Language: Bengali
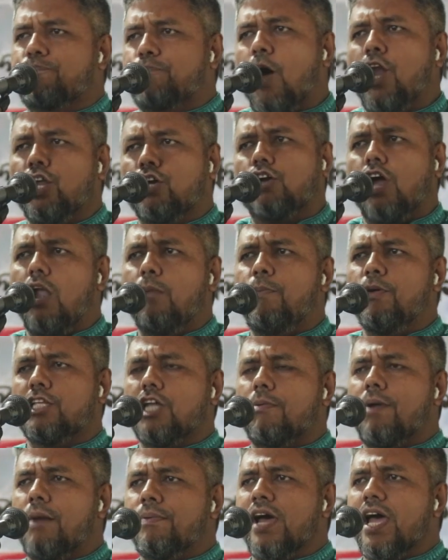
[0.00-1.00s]

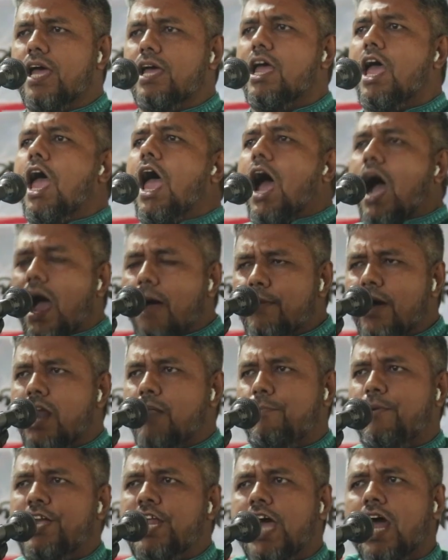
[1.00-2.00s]
পরিকল্পিতভাবে আমার
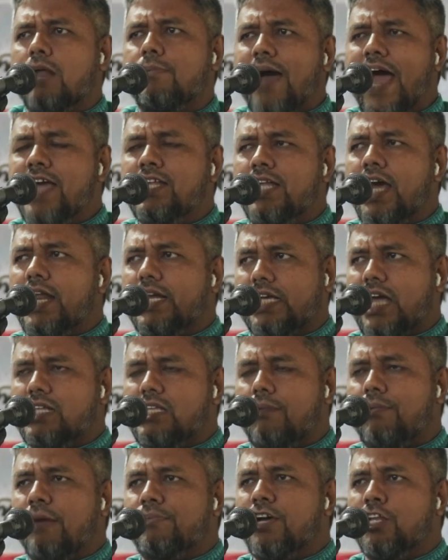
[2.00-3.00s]
মিডিয়ার ভাইদেরকে
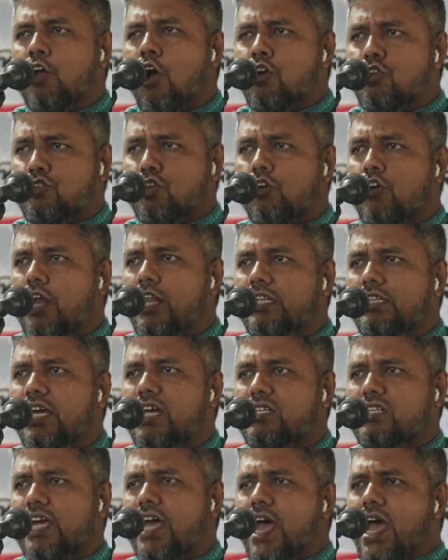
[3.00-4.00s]
যেভাবে ধ্বংস করে
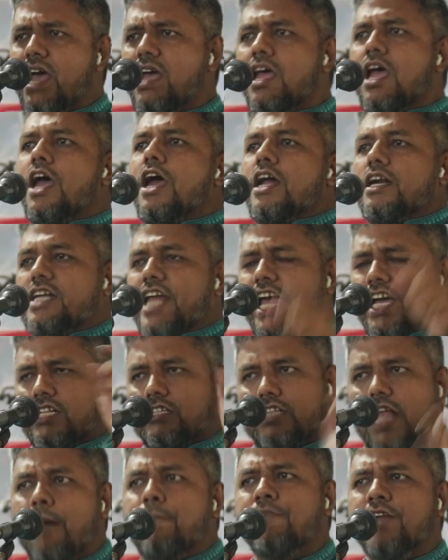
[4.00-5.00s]
দিয়েছে ঠিক
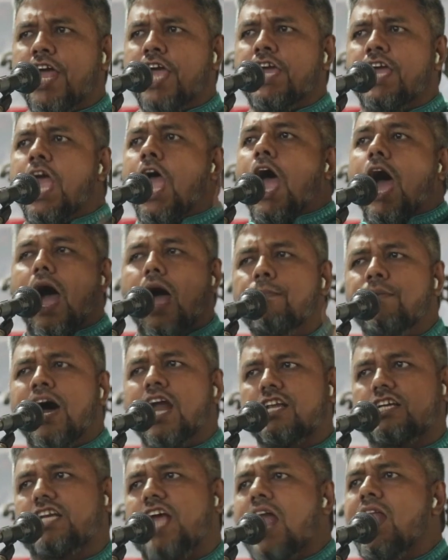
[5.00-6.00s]
তেমনি
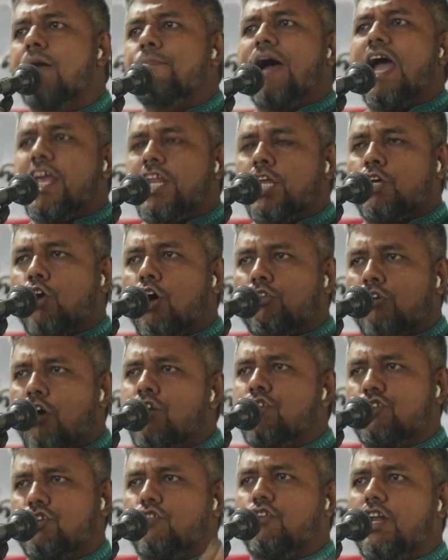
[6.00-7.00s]
আমার সেনাবাহিনীকে
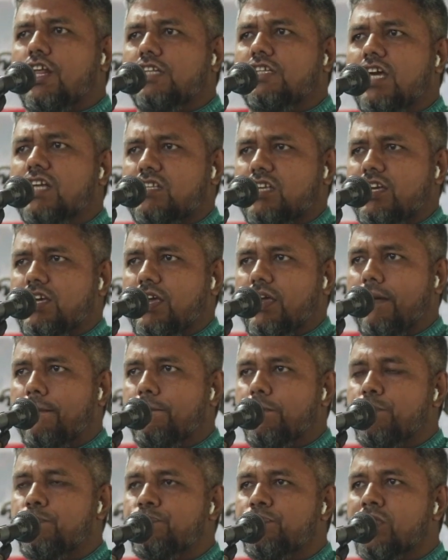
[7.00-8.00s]
ধ্বংস করে দিয়েছে
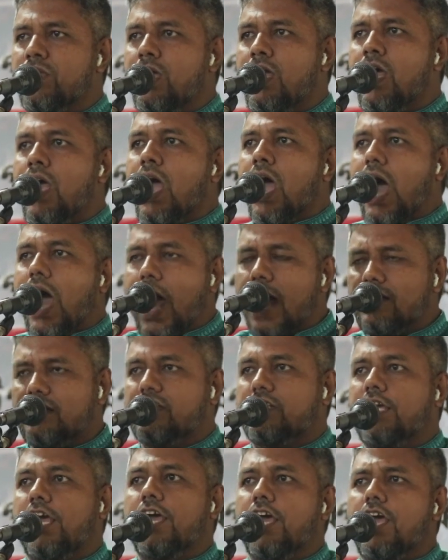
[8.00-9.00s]

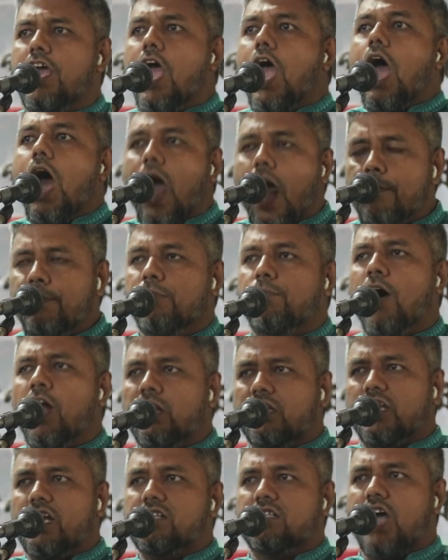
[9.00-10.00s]
আজকে আমি
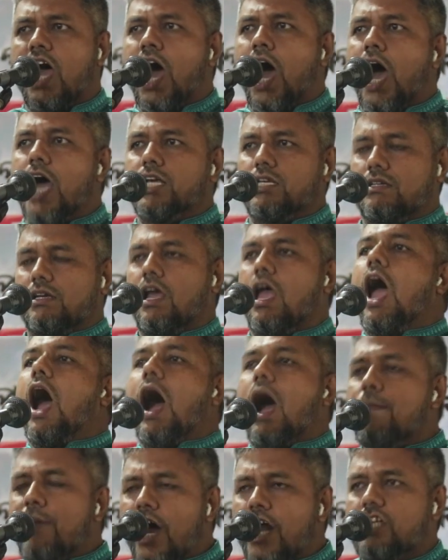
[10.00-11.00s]
বলতে চাই
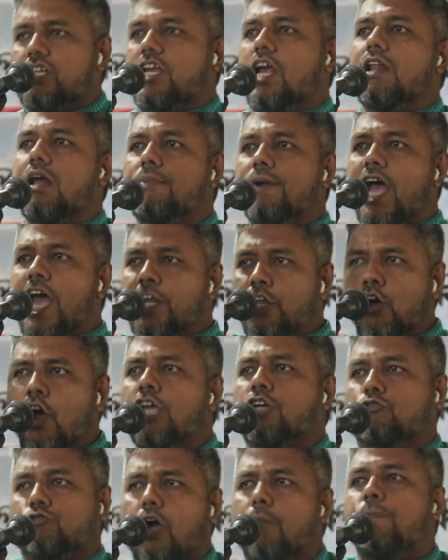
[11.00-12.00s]
আমার সেনাবাহিনী
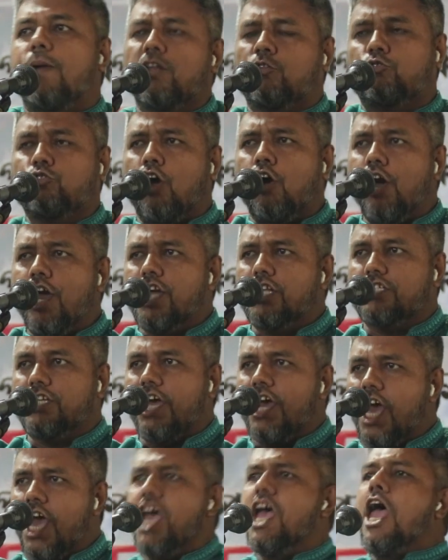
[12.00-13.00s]
ঐক্যবদ্ধ হয়েছে